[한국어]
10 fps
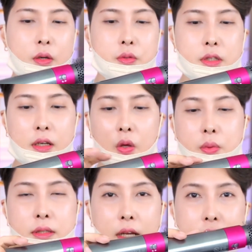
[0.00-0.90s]
경우는 제가
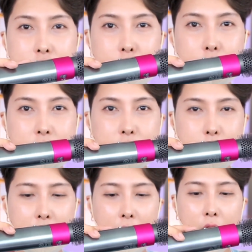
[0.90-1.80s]
너무나 잘 쓰고
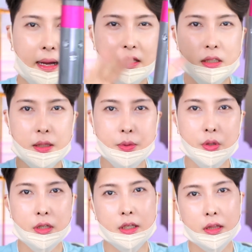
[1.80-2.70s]
있습니다 많은
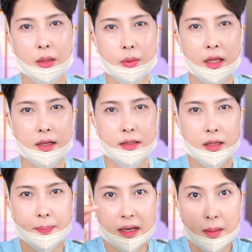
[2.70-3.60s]
리뷰들이 있기 때문에
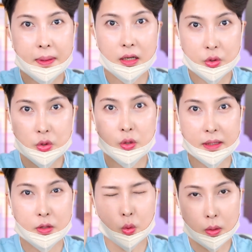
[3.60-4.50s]
그냥 빨리빨리
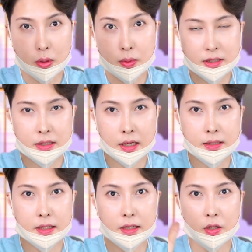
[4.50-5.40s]
후뚜루마뚜루 확확확
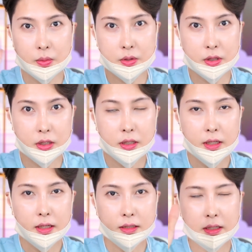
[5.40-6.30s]
지나갈 테니까 여러분들
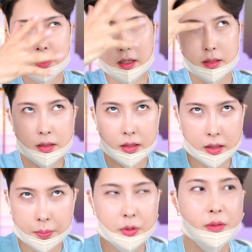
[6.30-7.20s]
그냥 이렇게 이렇게,
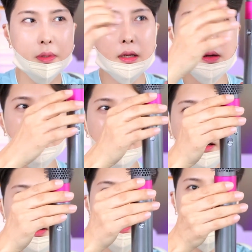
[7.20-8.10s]
이렇게 보시면 될 것
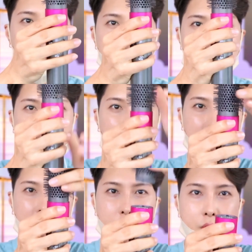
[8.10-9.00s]
같아요 자
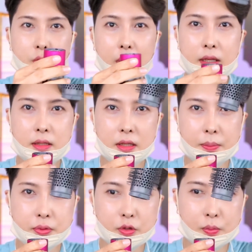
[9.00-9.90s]
이것 또한 이게
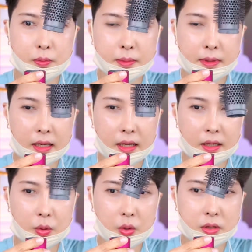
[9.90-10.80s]

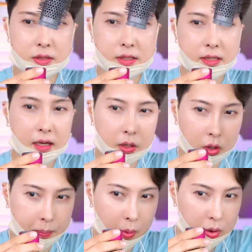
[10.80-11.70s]
부속품입니다 이거는 이제 제가
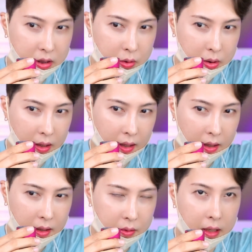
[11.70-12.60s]
여기 뽕 띄울 때
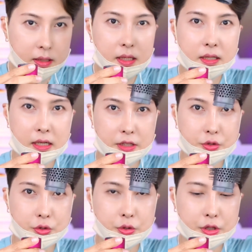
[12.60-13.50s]
굉장히 잘
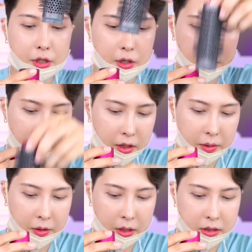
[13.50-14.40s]
쓰고 있어요 예, 네,
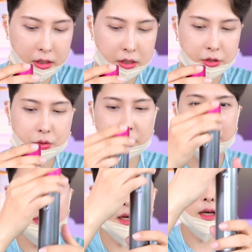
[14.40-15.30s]
굉장히 잘 쓰고
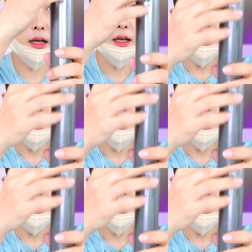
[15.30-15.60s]
있습니다